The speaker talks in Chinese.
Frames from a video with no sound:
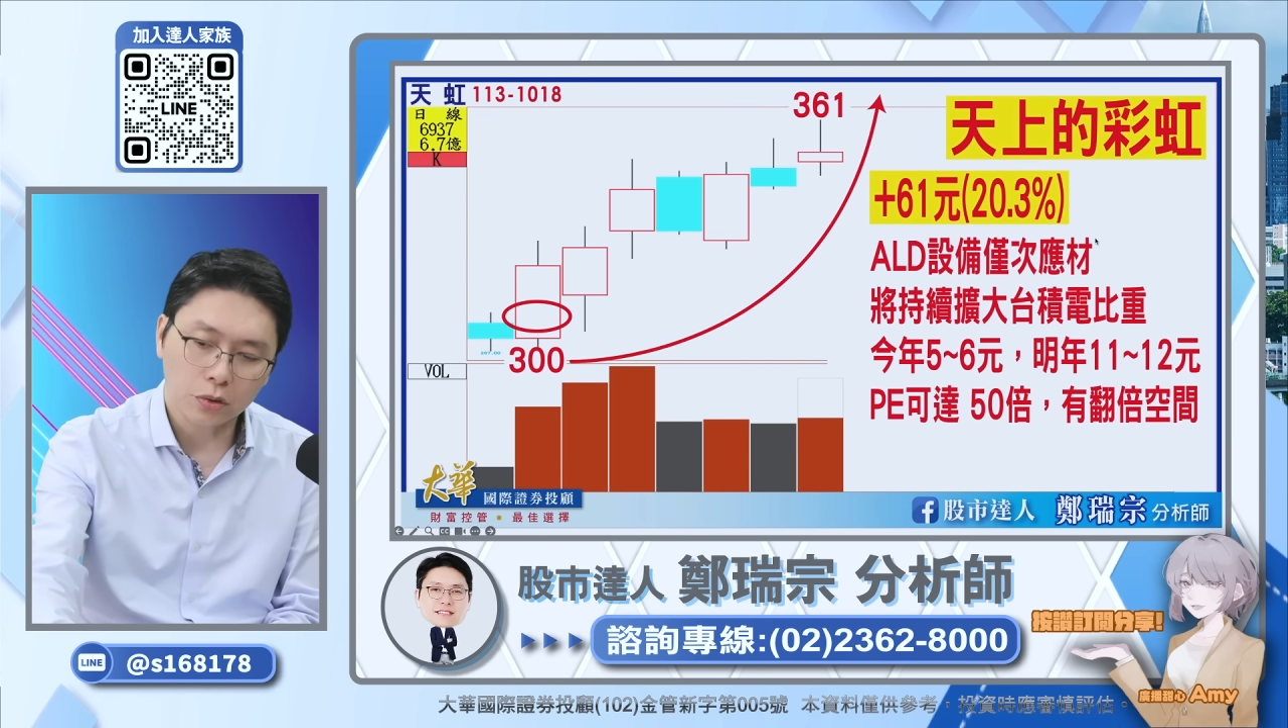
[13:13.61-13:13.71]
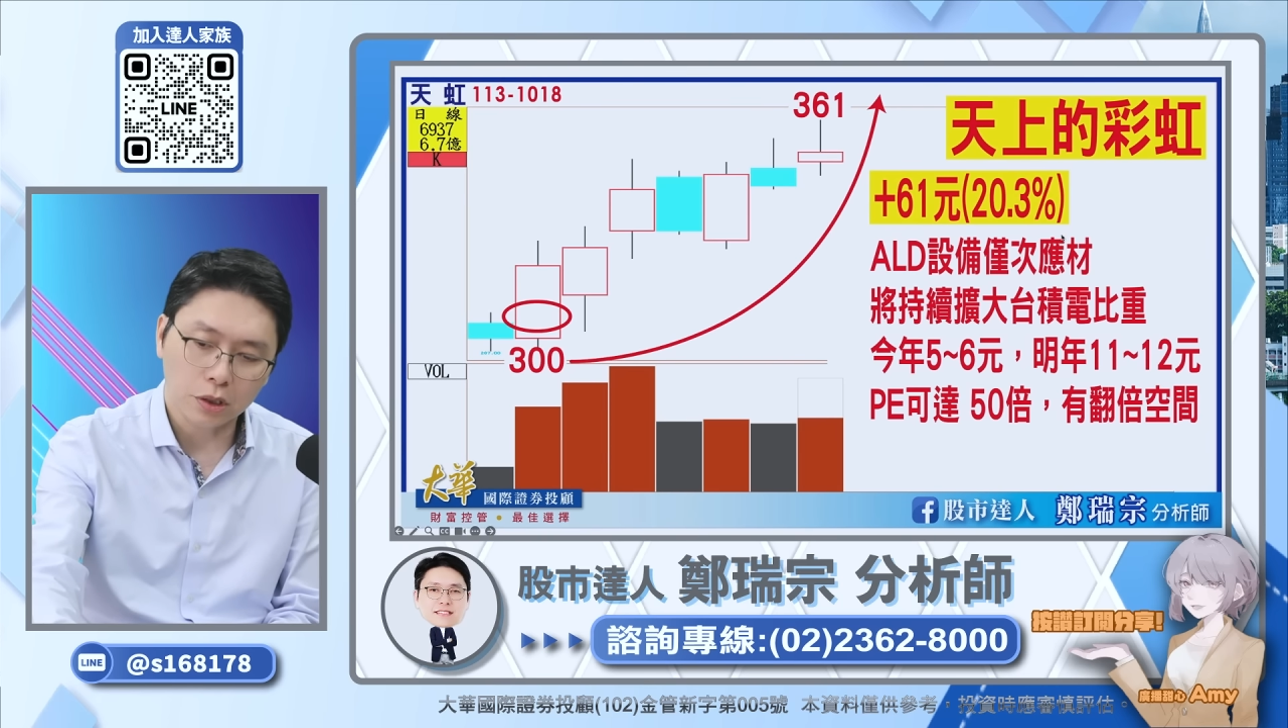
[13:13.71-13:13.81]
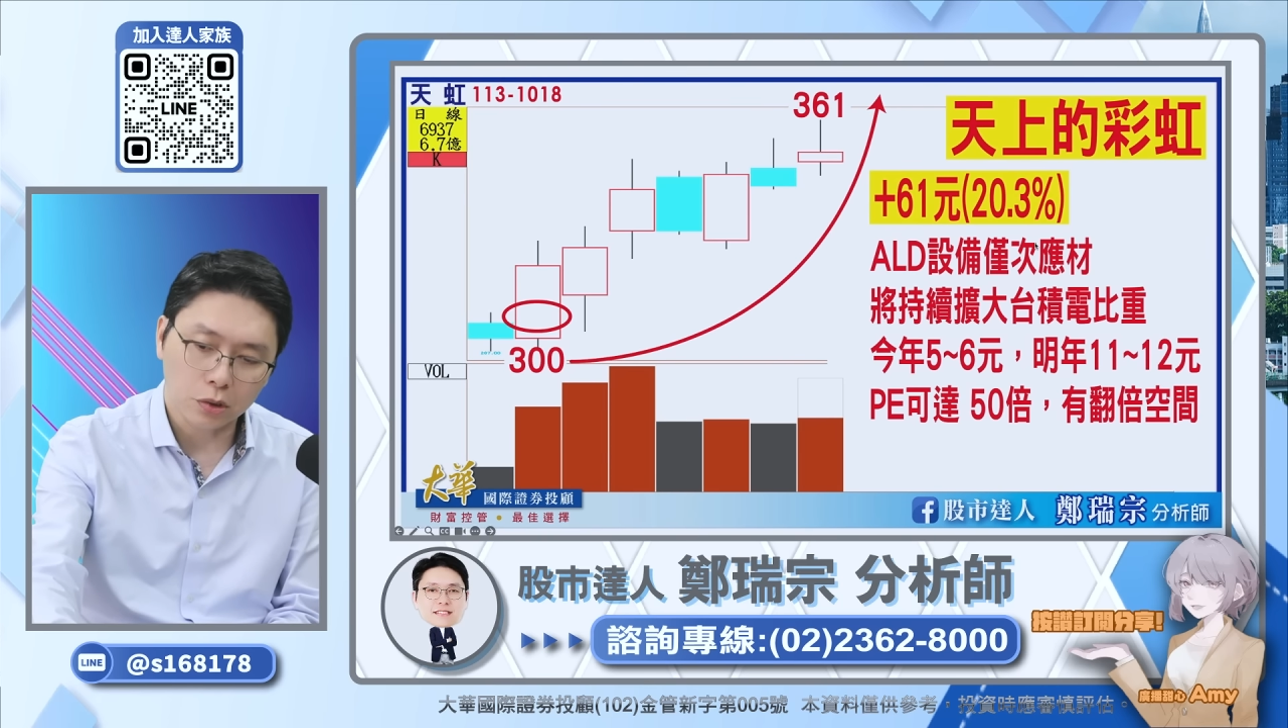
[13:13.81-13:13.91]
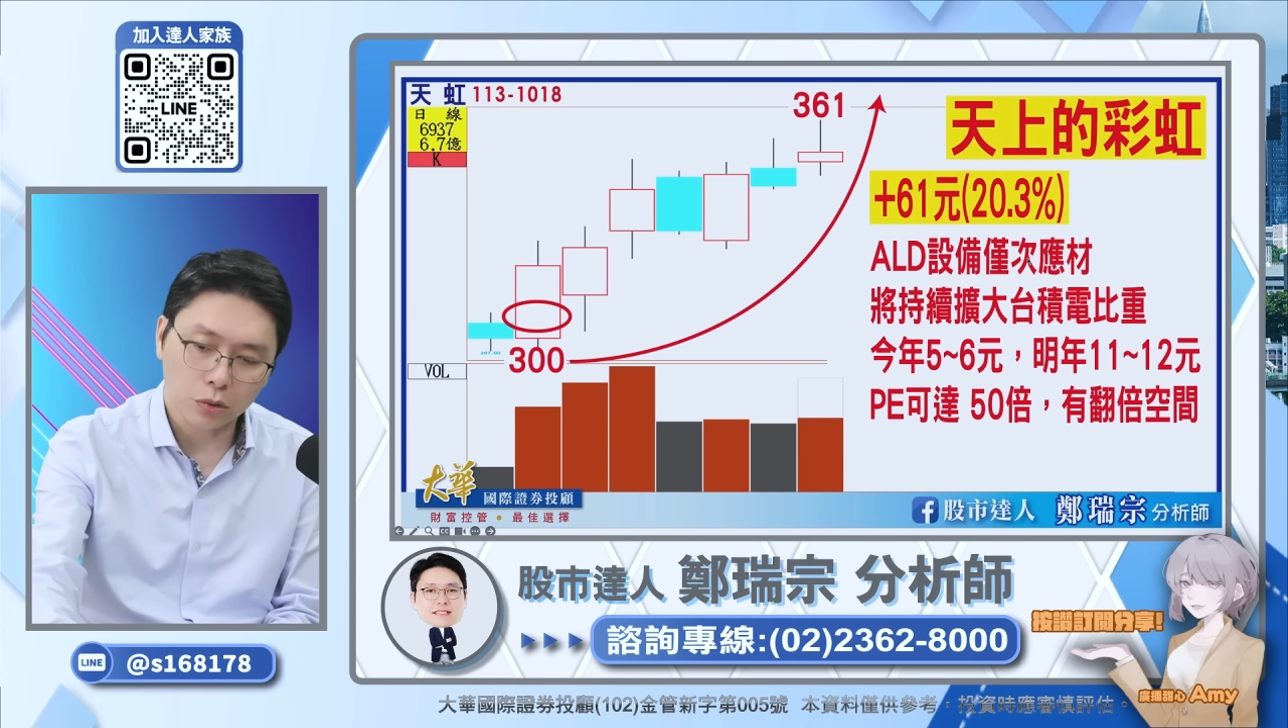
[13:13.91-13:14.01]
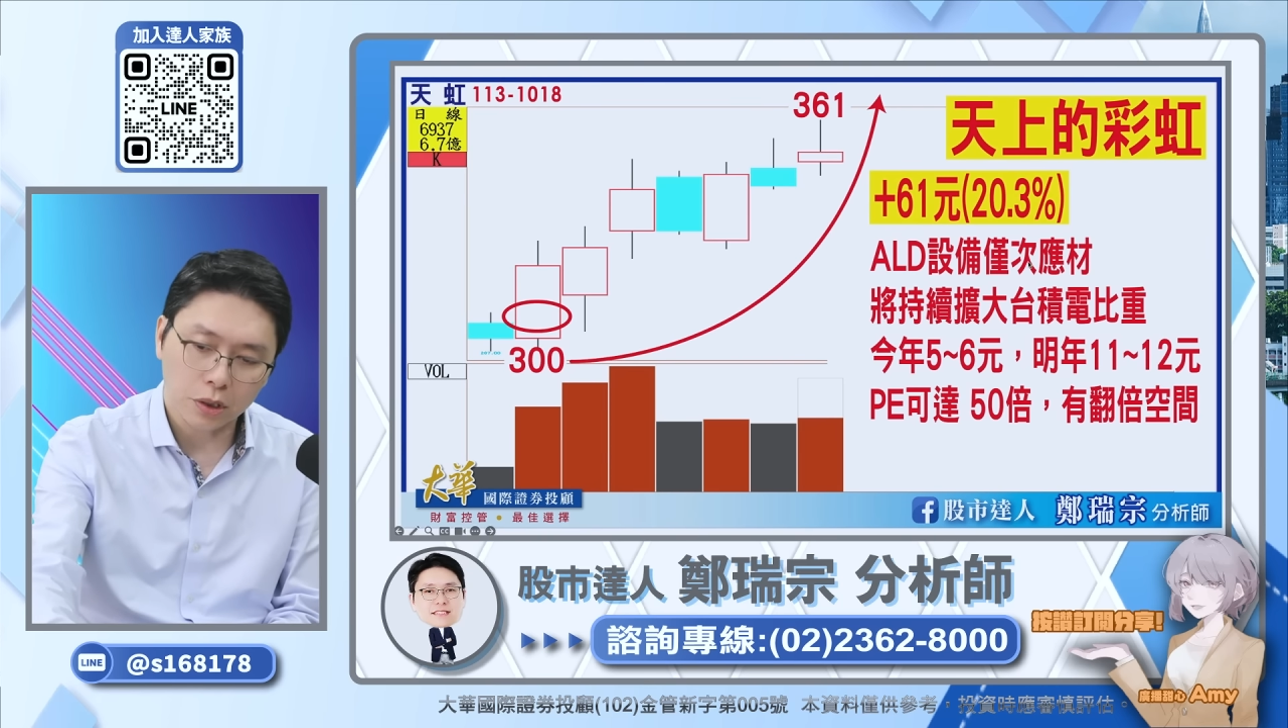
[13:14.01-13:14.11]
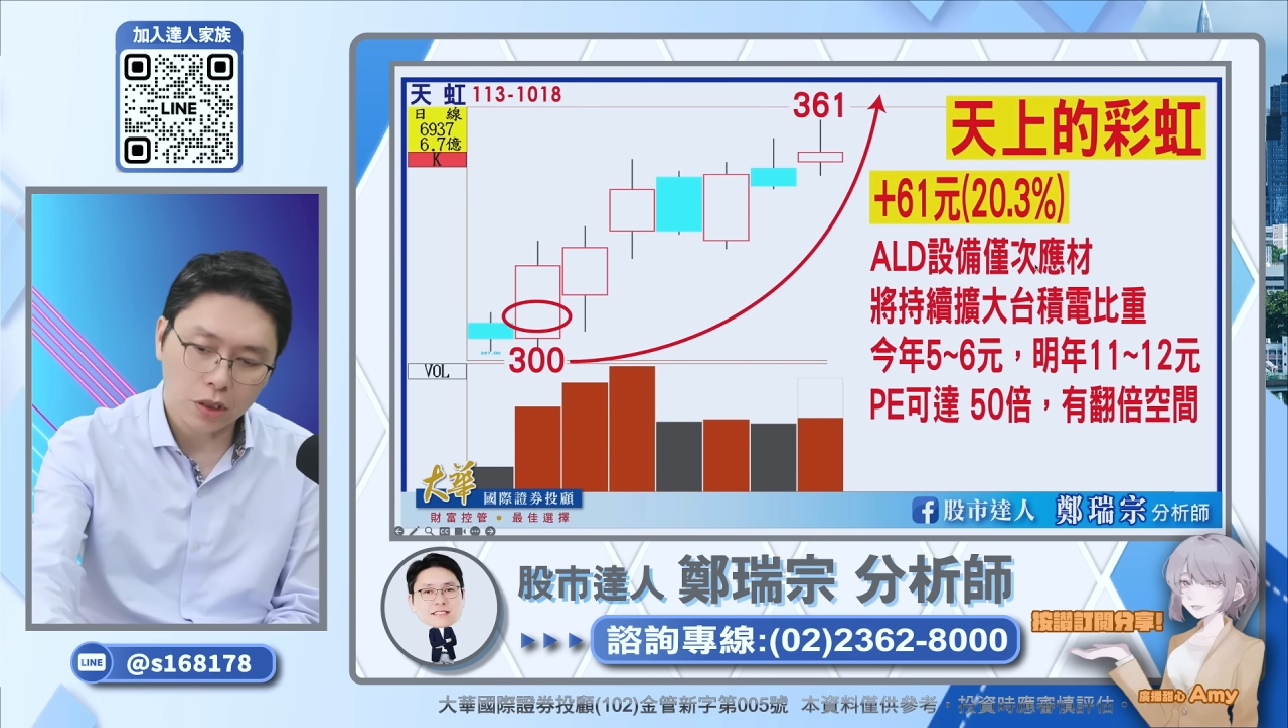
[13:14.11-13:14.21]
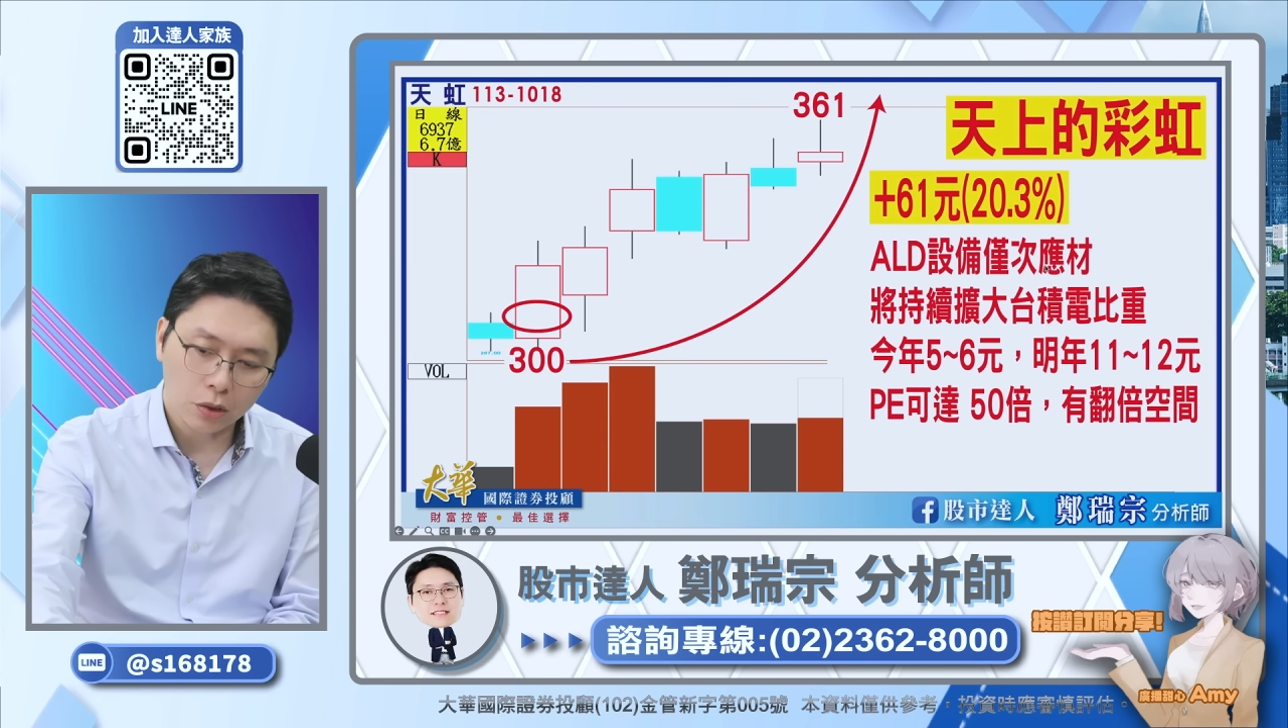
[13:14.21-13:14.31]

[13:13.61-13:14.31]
仅次于应